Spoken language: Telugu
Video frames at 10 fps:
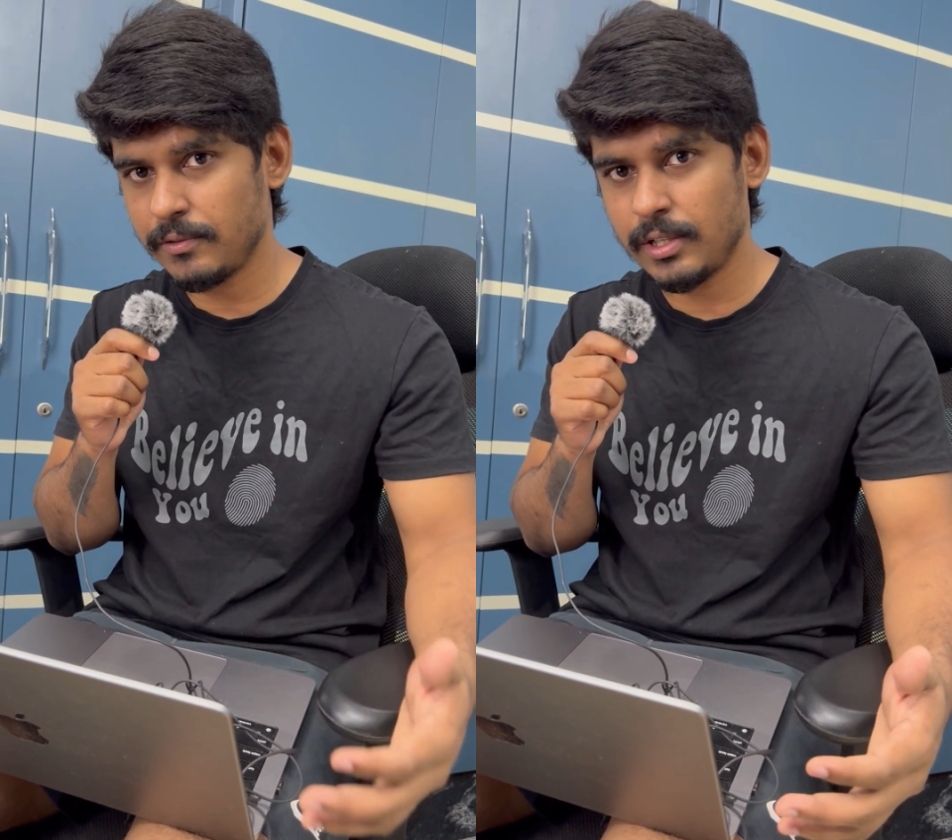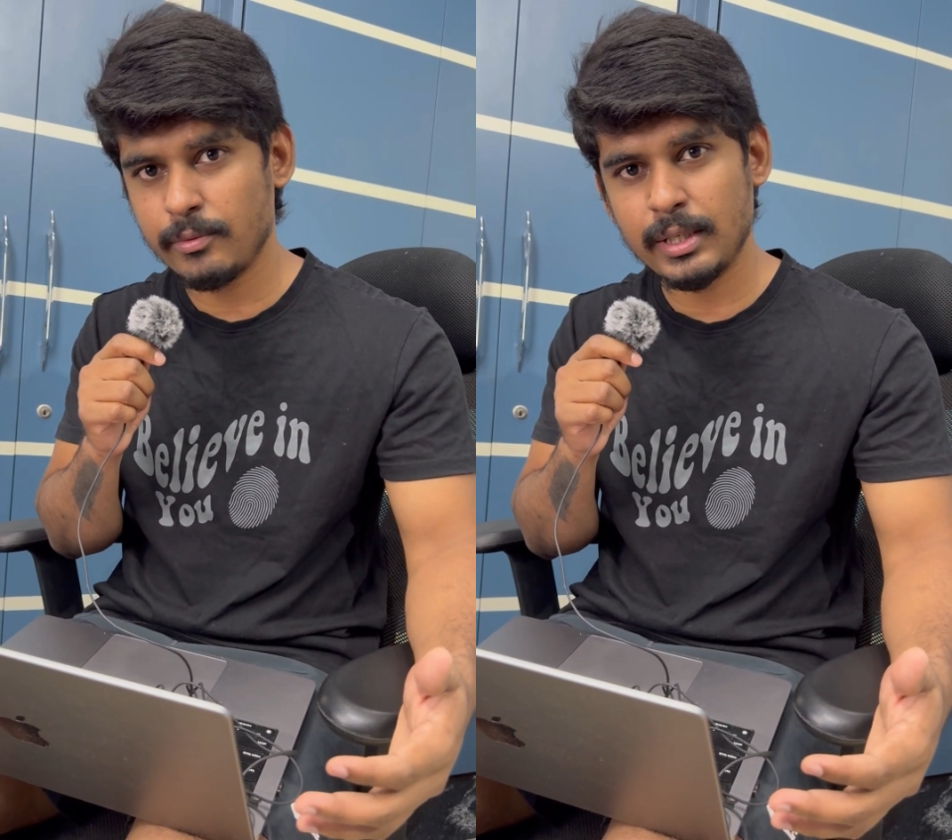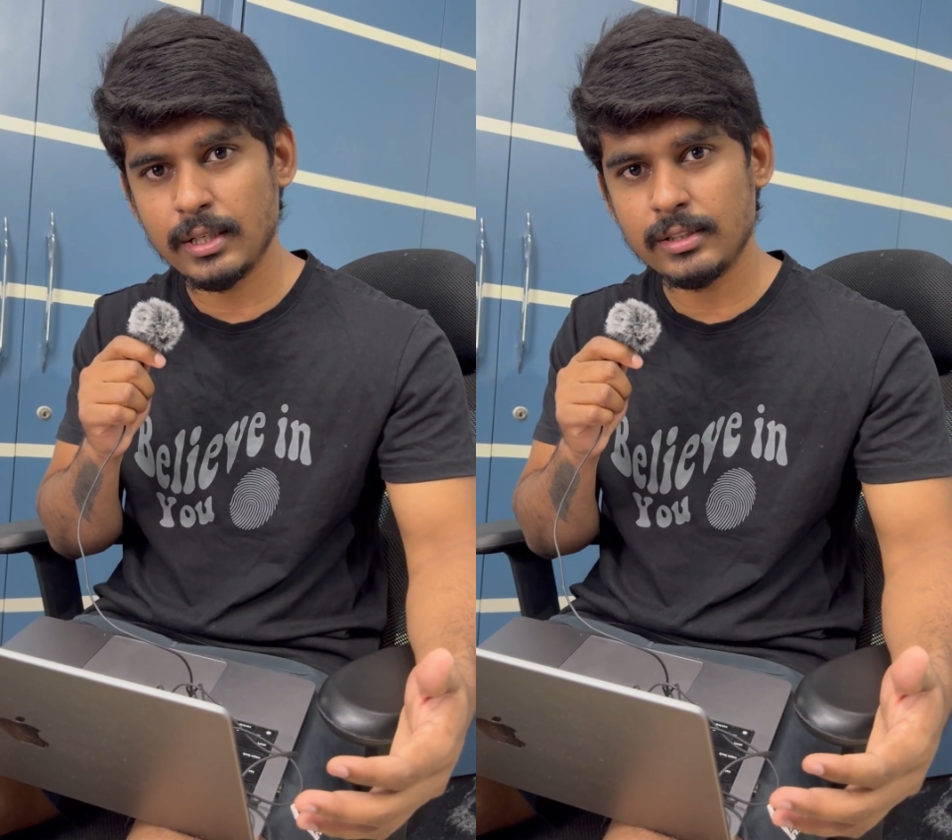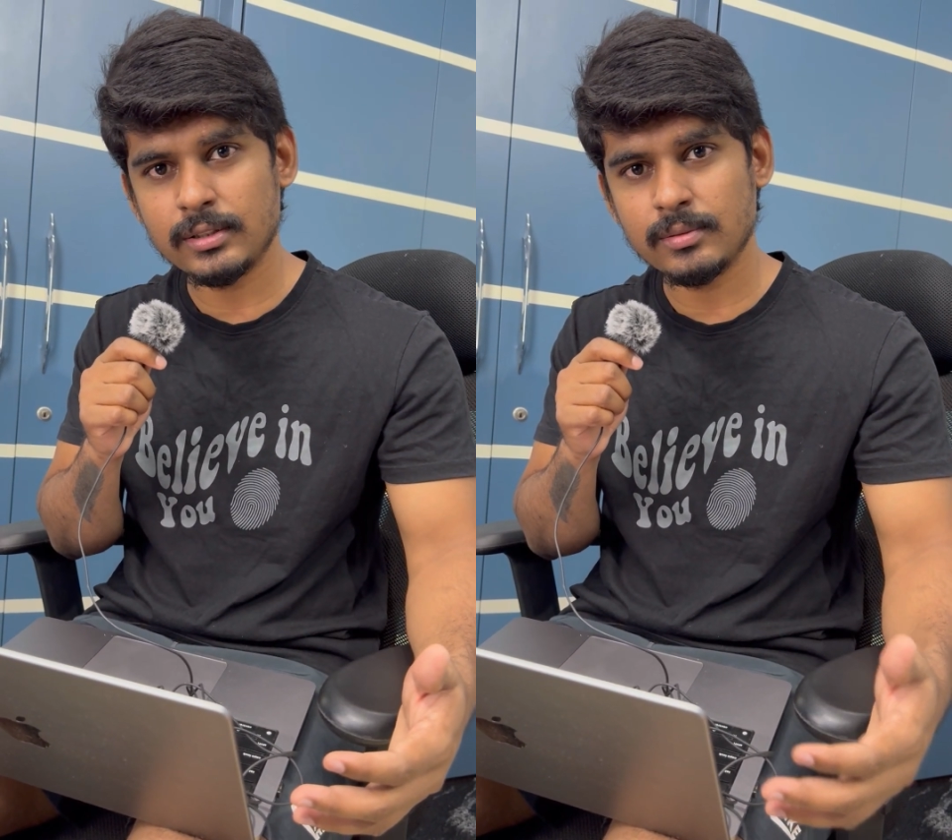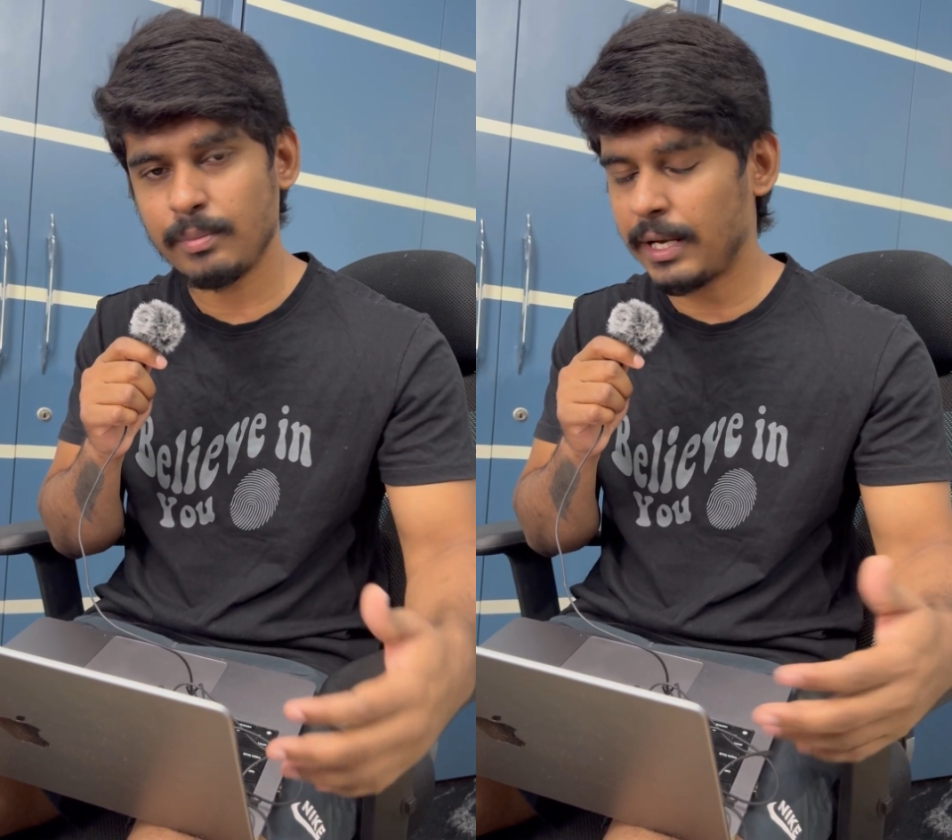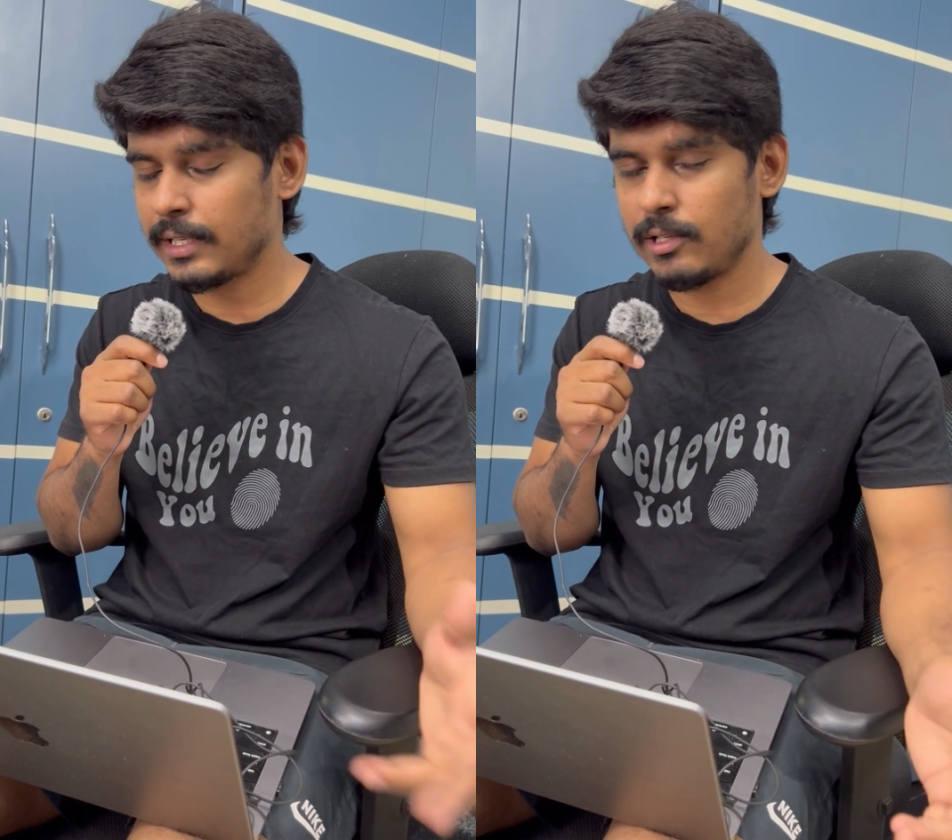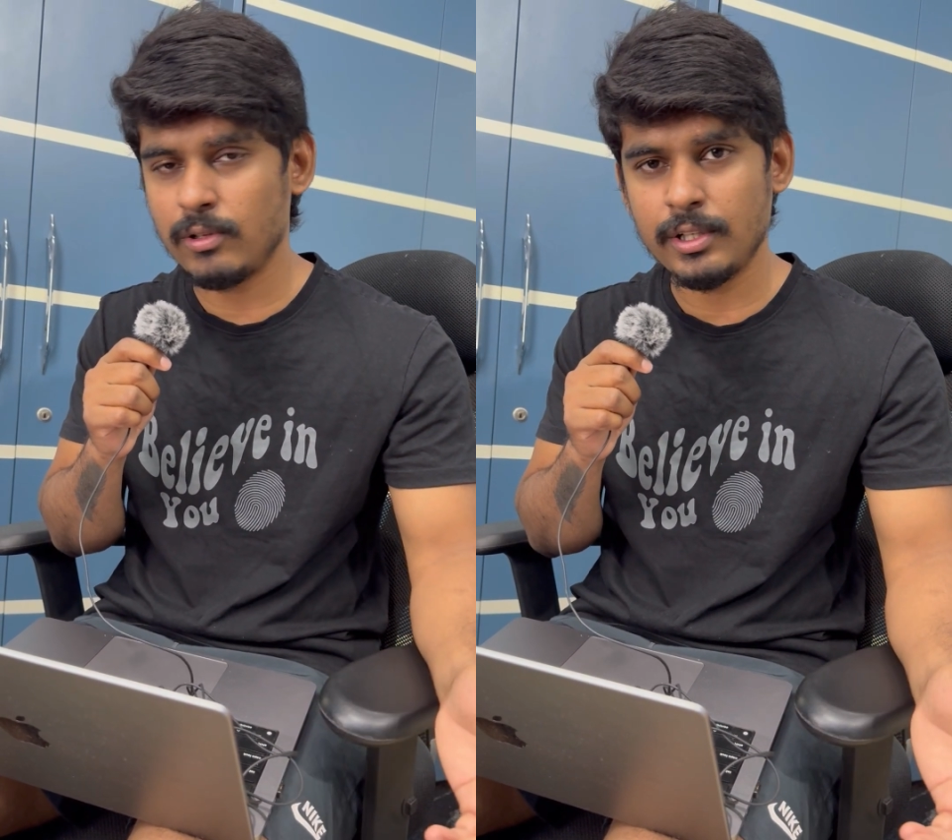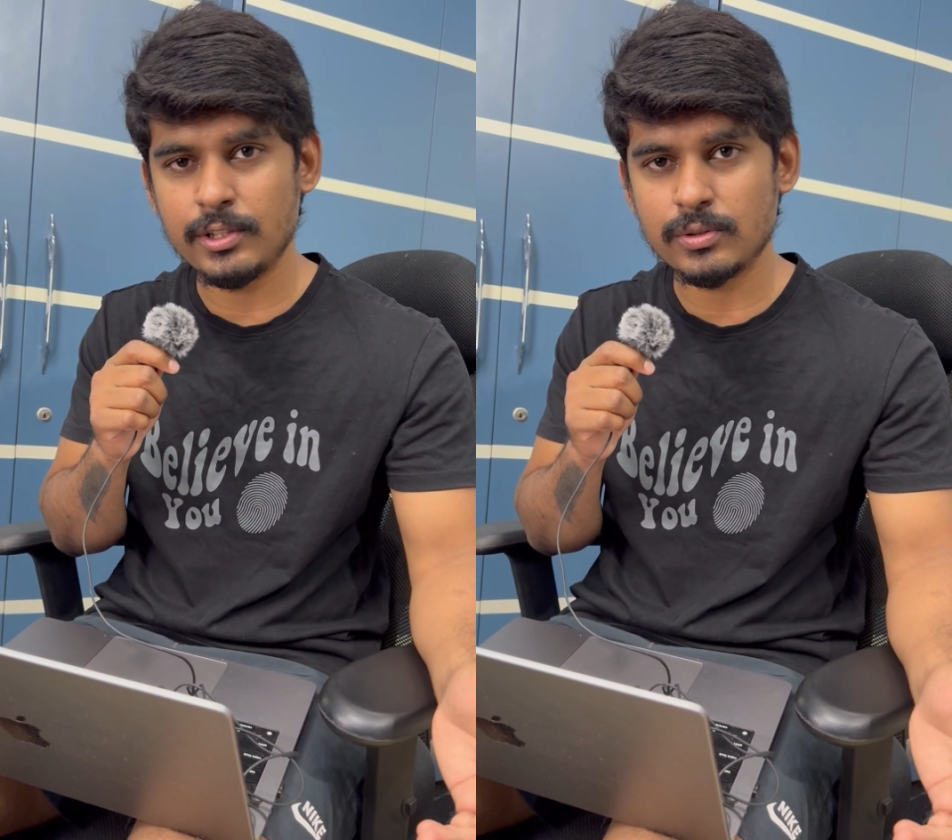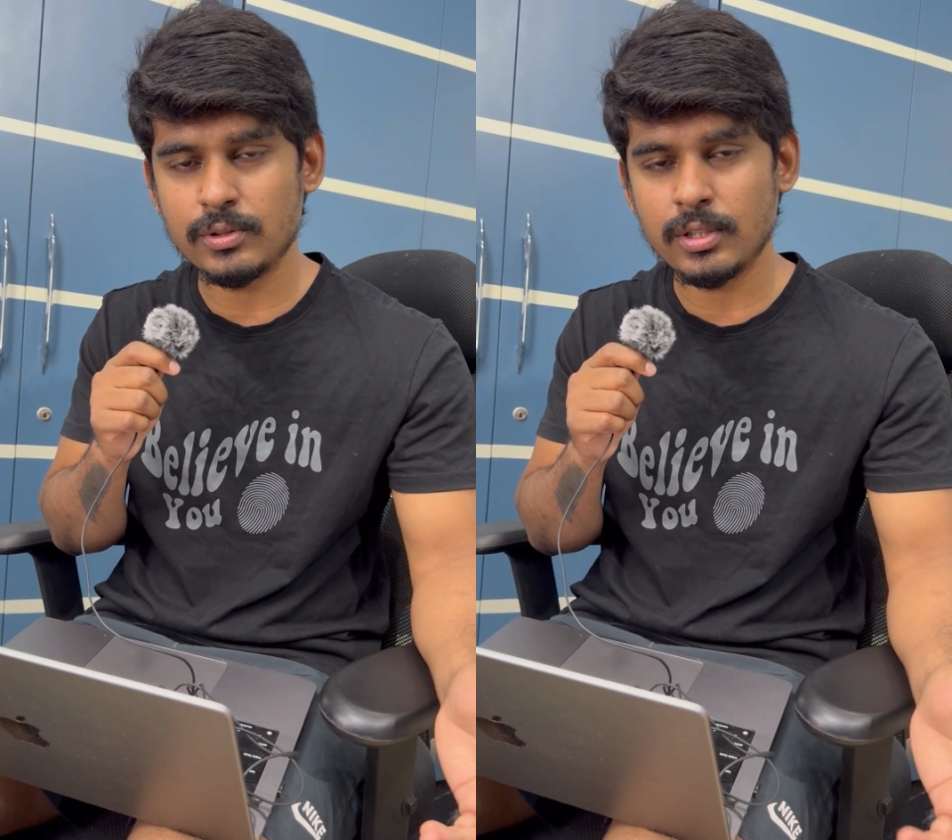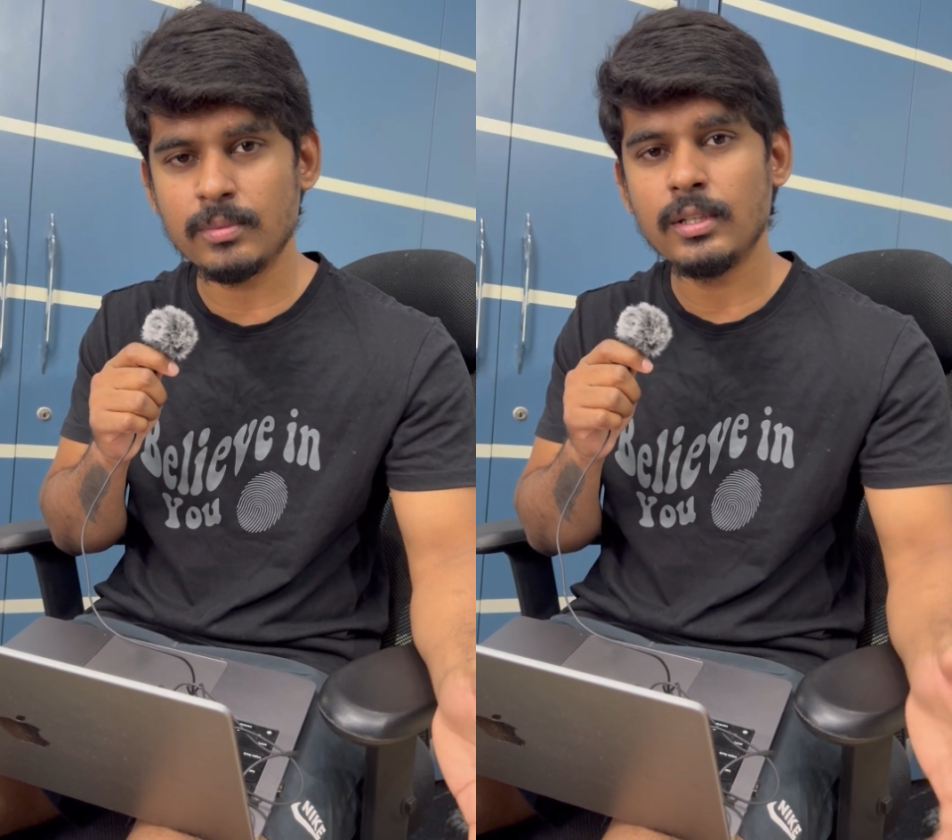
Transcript: ఫండమెంటల్స్ ప్యాకెట్ లెవెల్లో నేర్చుకుంటాం